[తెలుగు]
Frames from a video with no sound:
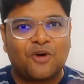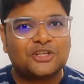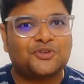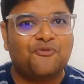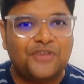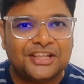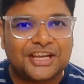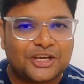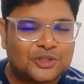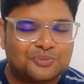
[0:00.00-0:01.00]
వాచ్ వీ
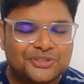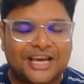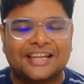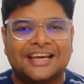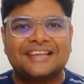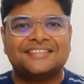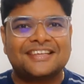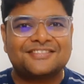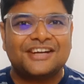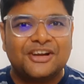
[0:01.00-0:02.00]
దిక్ యూట్యూబ్ ఛానల్ గైస్
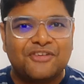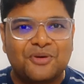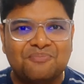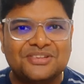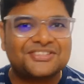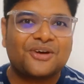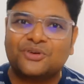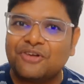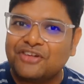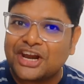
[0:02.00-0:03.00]
ఎక్సలెంట్ వీడియో మిస్
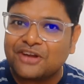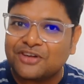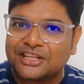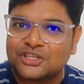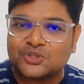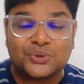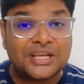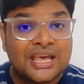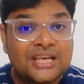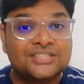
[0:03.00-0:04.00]
కాకుండా వీడియో అన్న వరకు అయితే చూడండి